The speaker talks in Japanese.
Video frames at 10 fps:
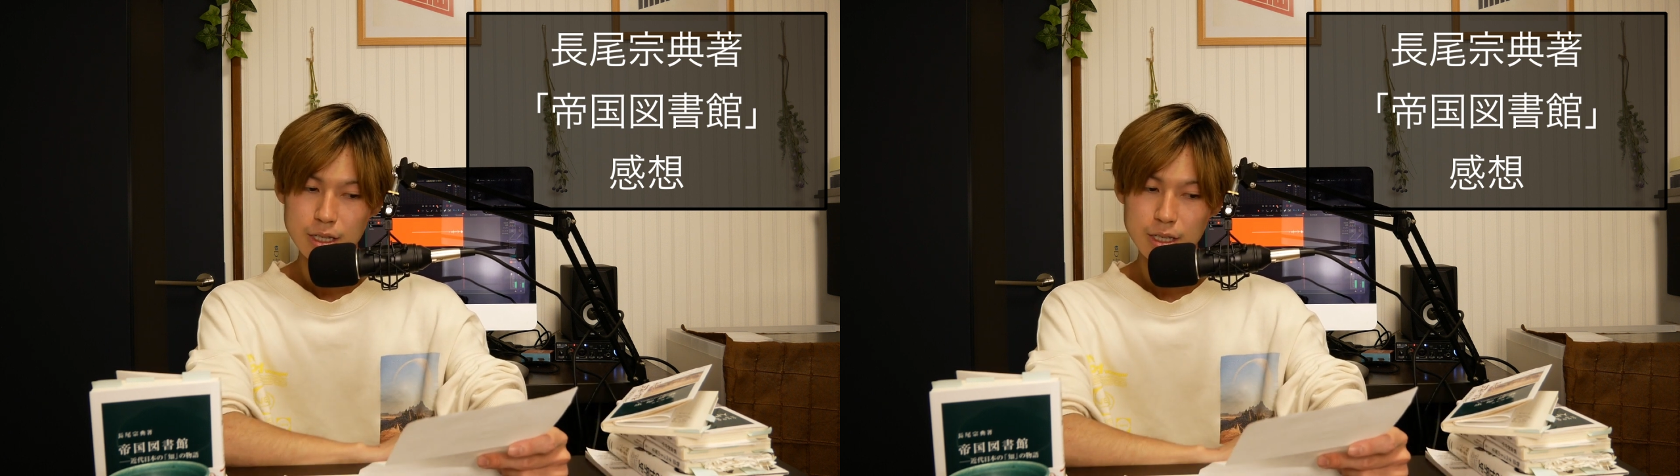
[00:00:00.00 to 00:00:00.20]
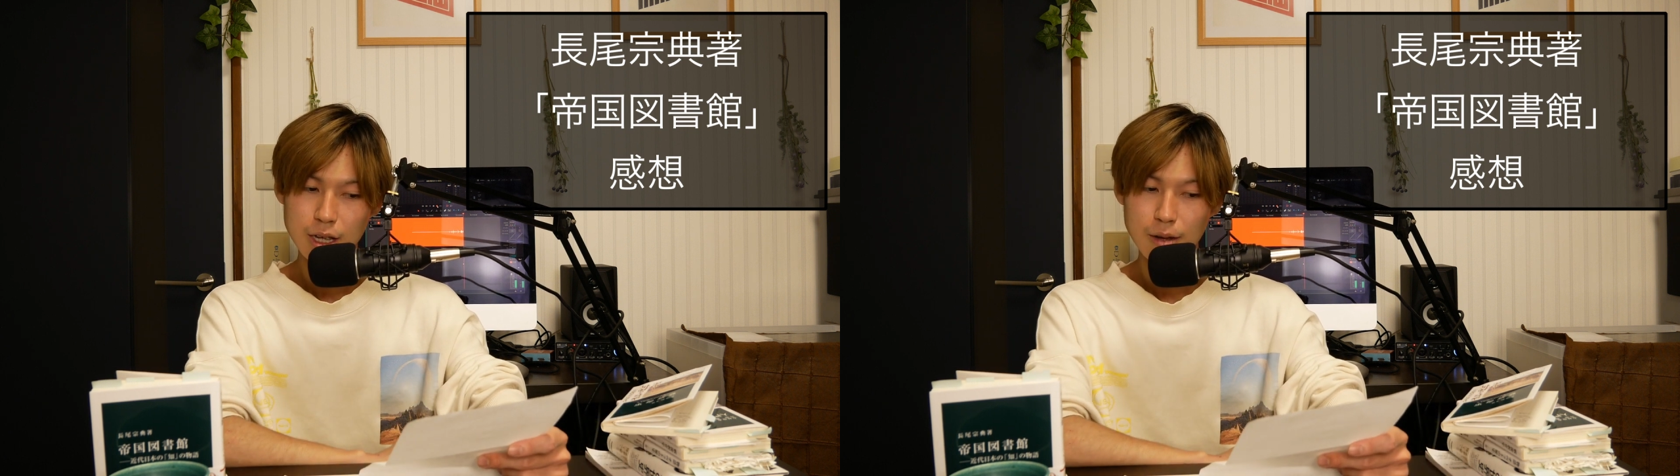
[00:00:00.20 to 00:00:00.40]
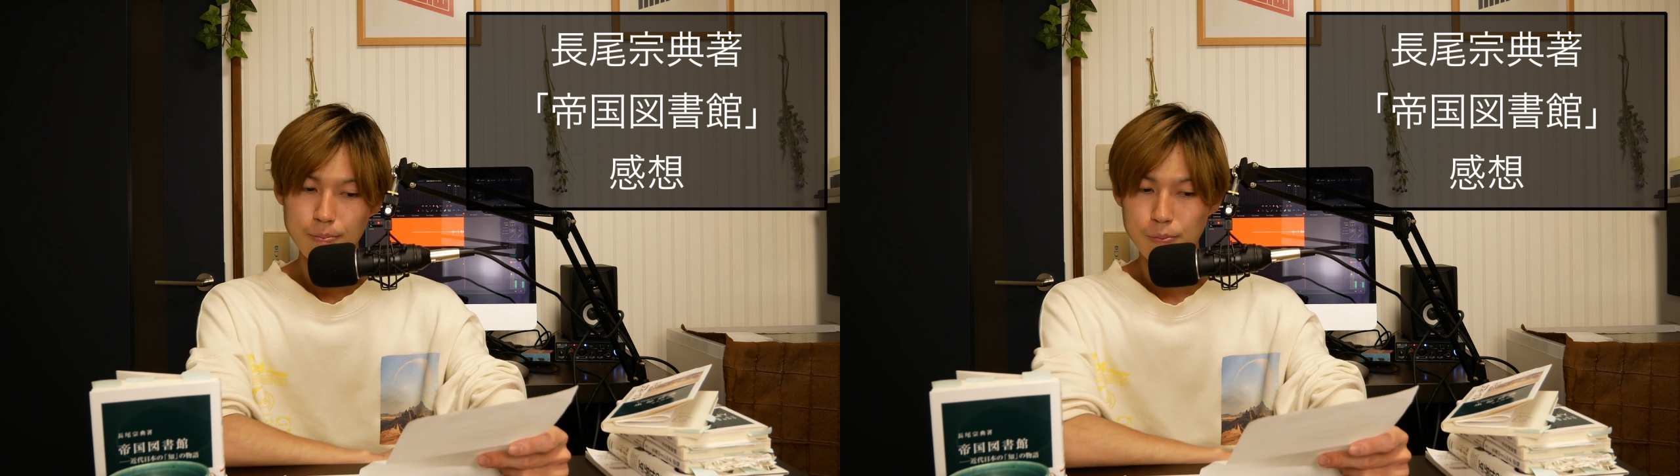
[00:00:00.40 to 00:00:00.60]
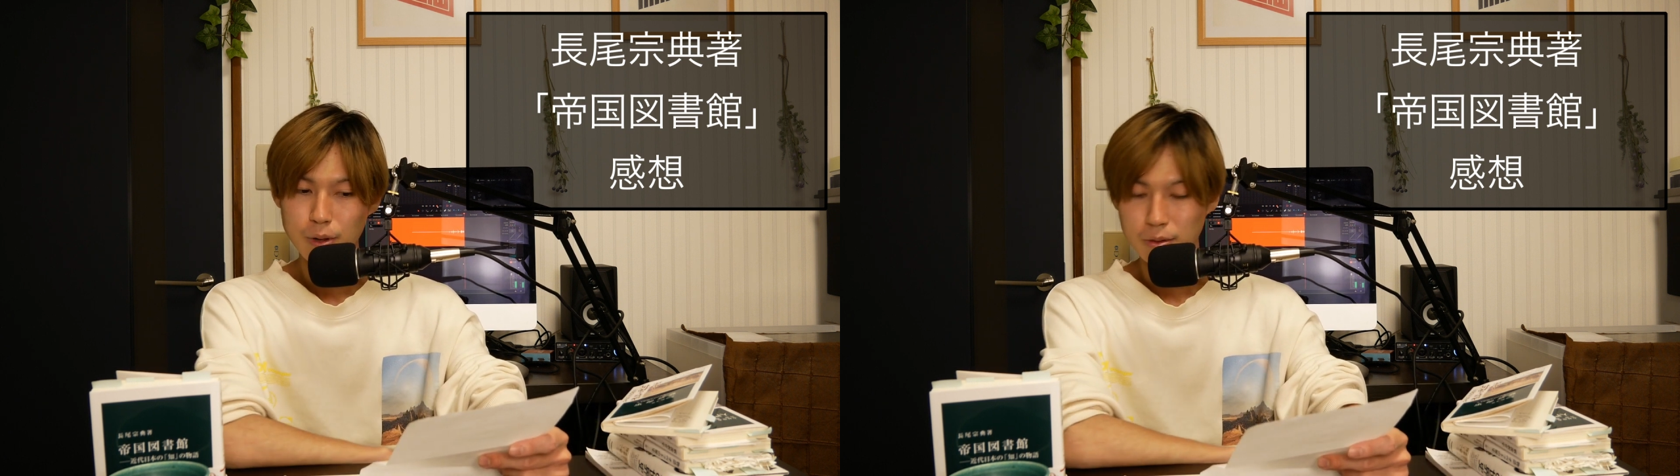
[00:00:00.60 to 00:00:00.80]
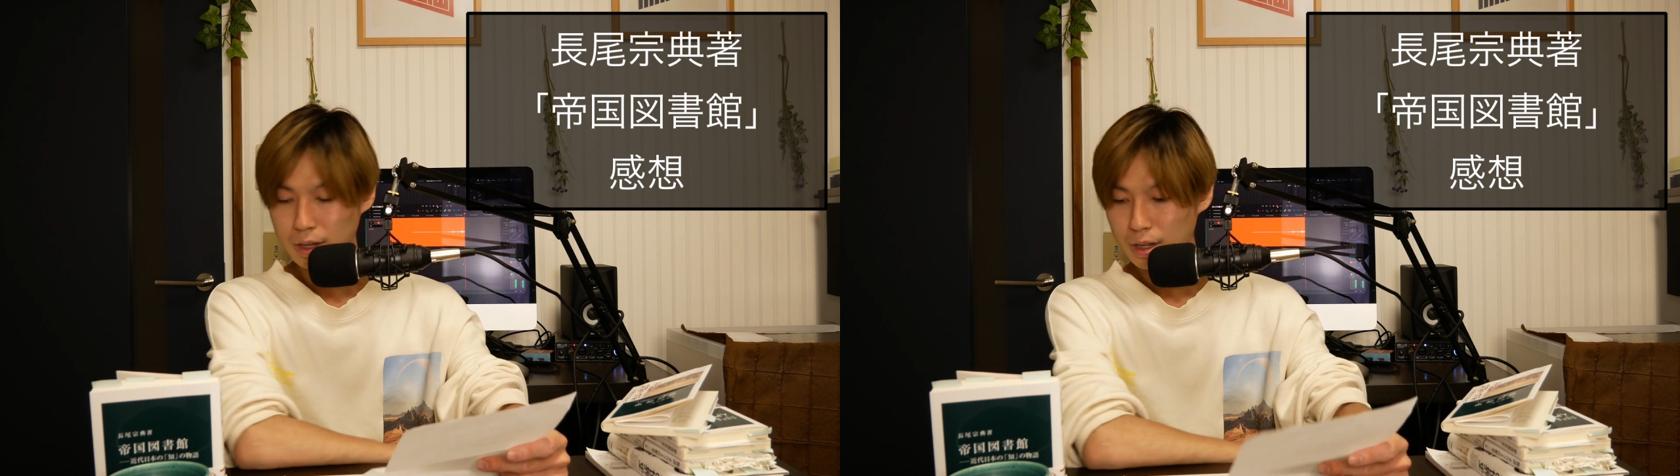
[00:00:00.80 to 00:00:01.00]

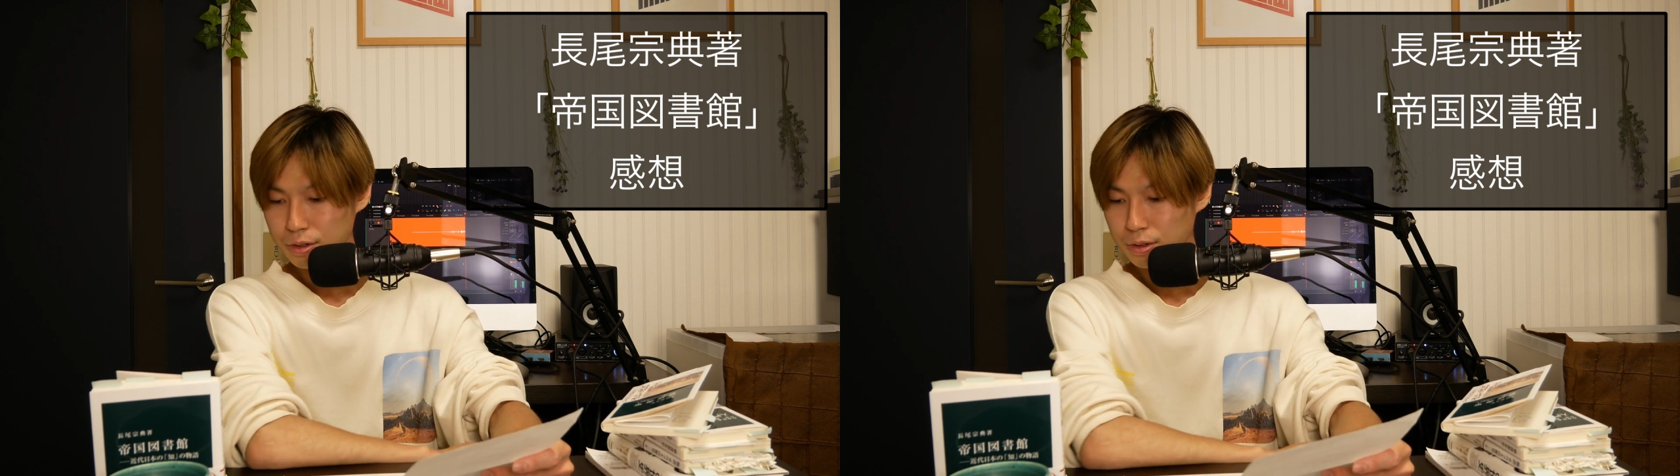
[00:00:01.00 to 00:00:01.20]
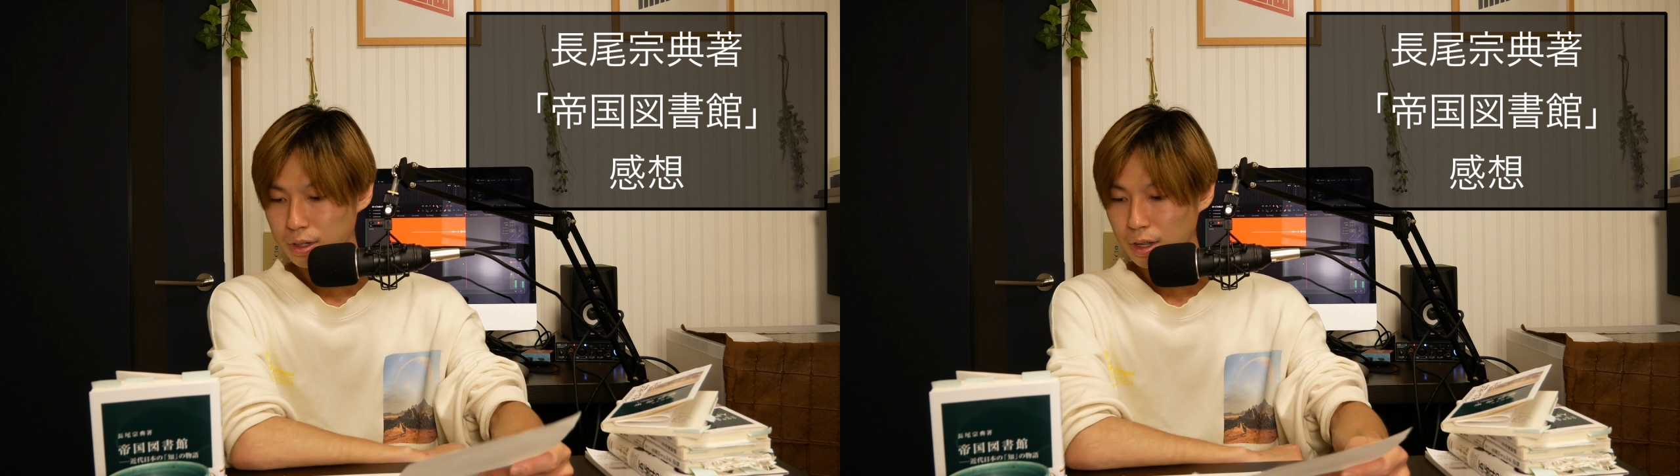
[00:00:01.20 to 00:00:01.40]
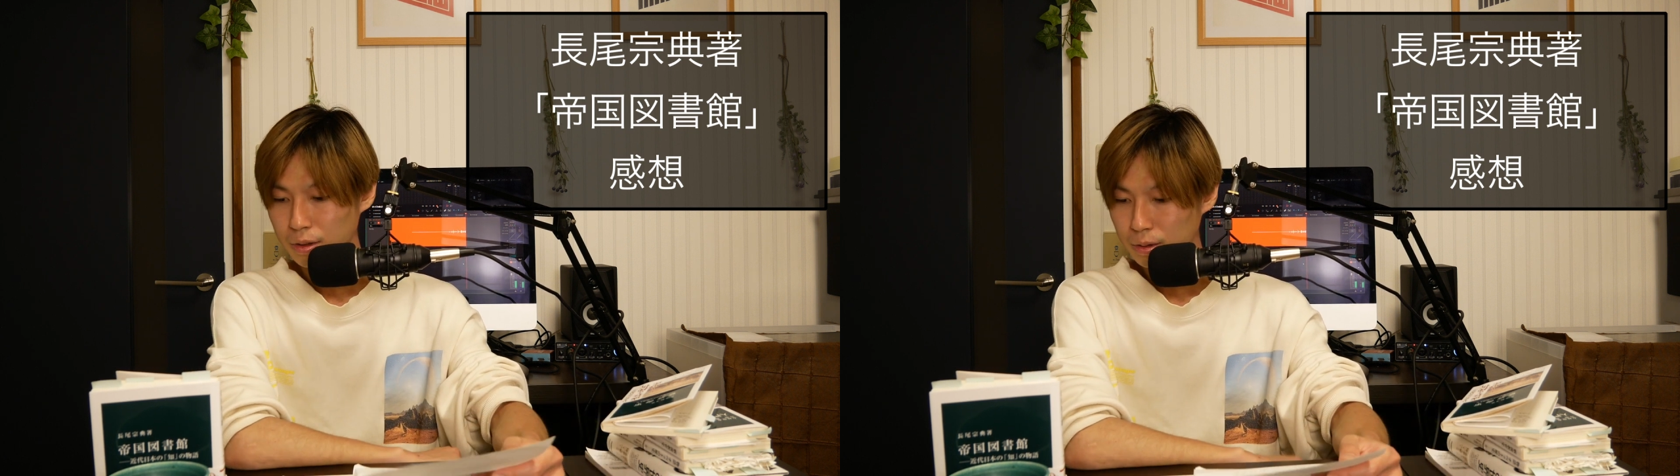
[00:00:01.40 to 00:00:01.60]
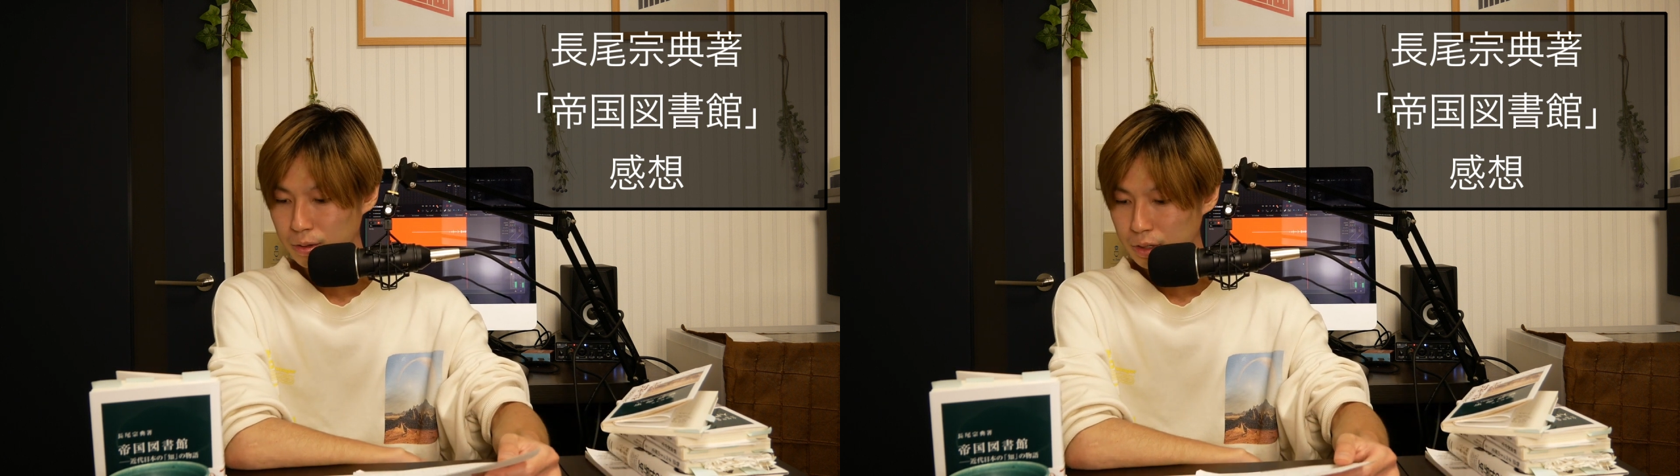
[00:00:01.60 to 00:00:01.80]
1872年のこの